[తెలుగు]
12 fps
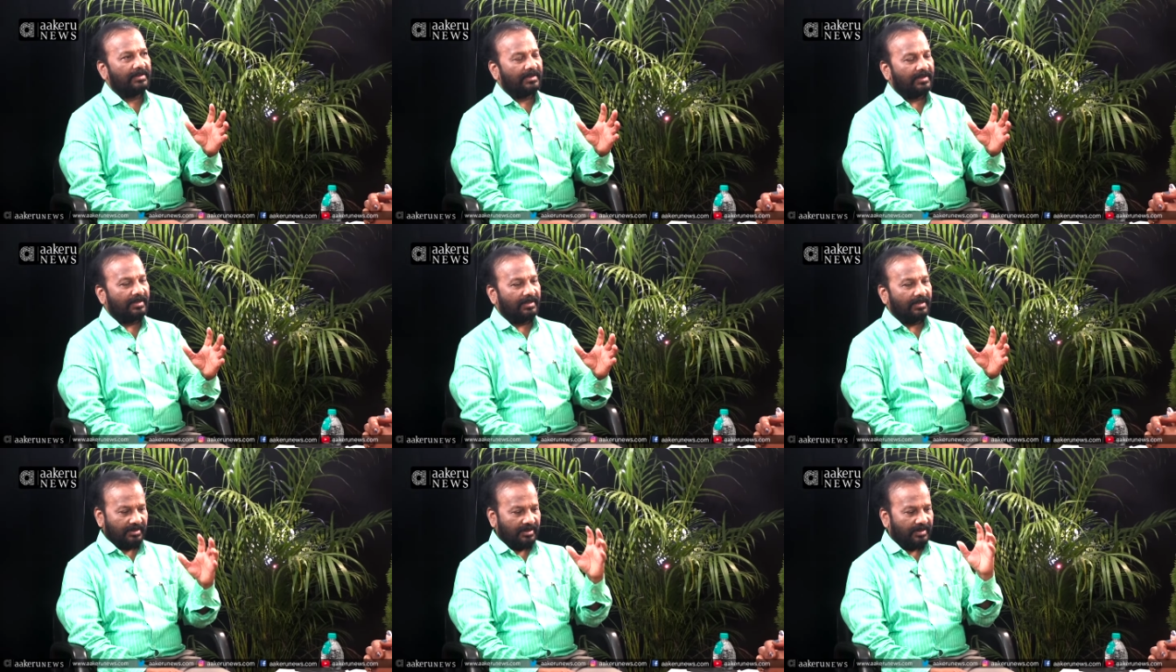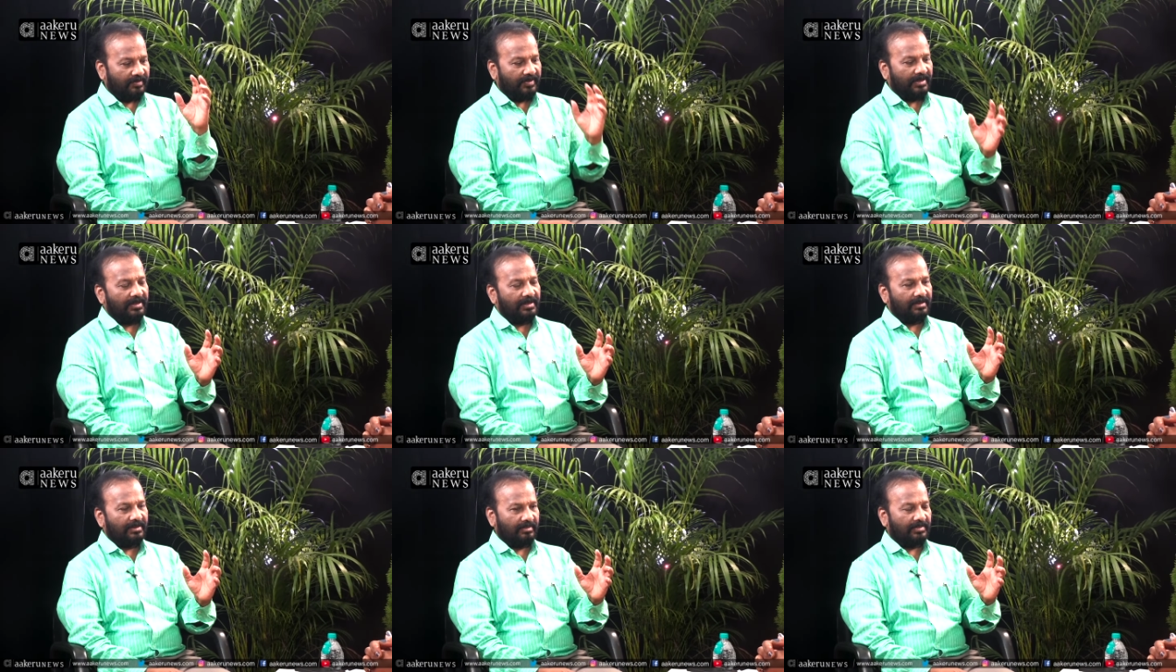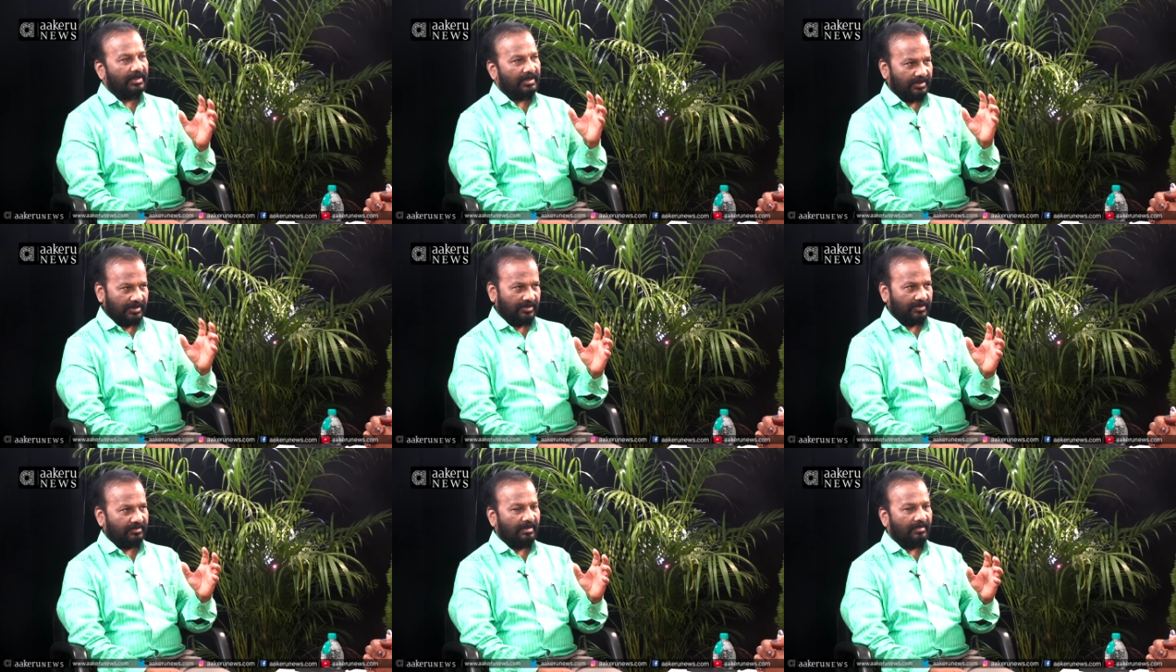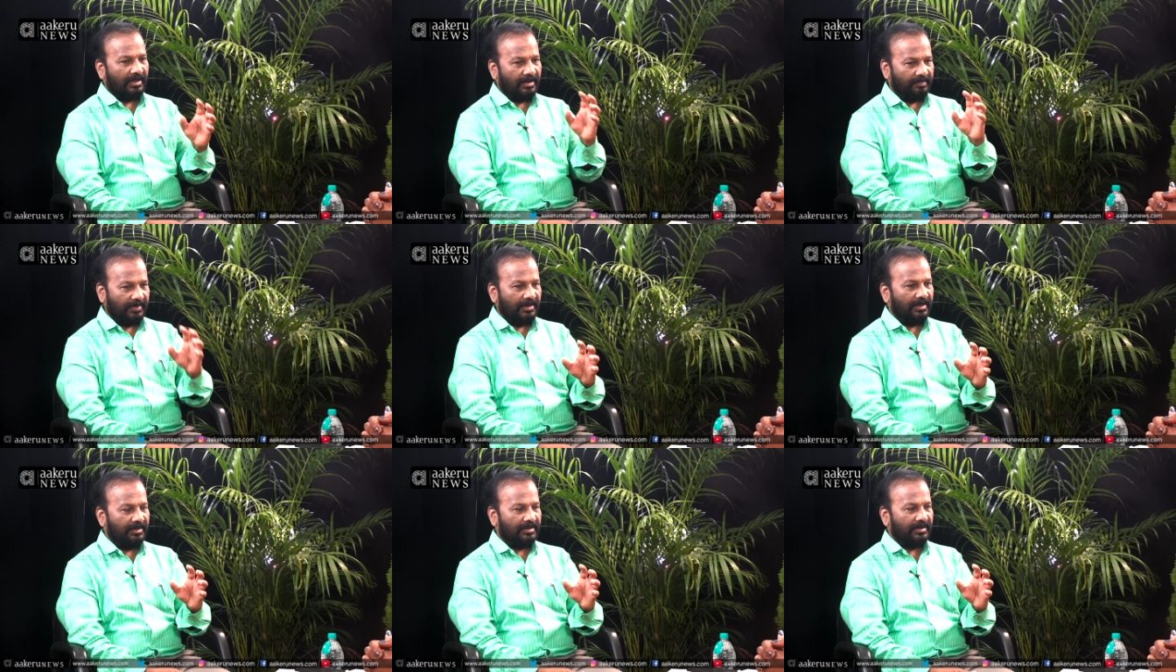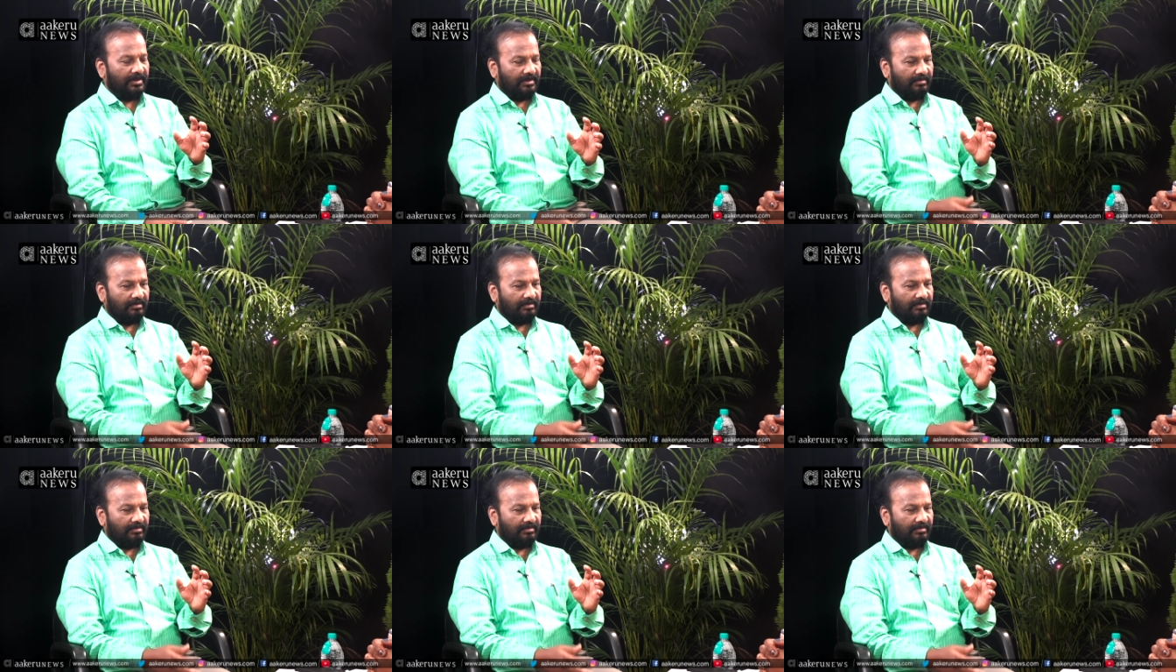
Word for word: అంటే ఎవరైనా తల్లిదండ్రులు వాళ్ళ పిల్లలకి